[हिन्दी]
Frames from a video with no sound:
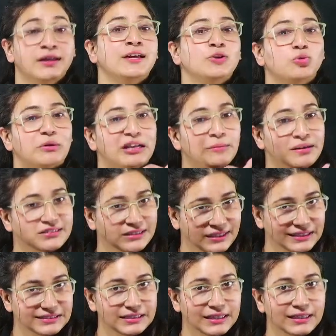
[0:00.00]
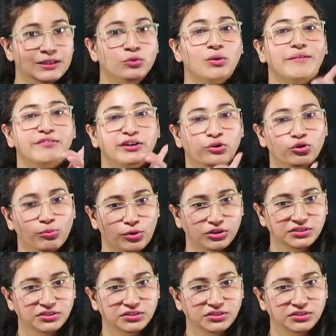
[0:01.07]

तो पहले मैं सेंटेंस लिख रही हूँ आप वीडियो को पॉज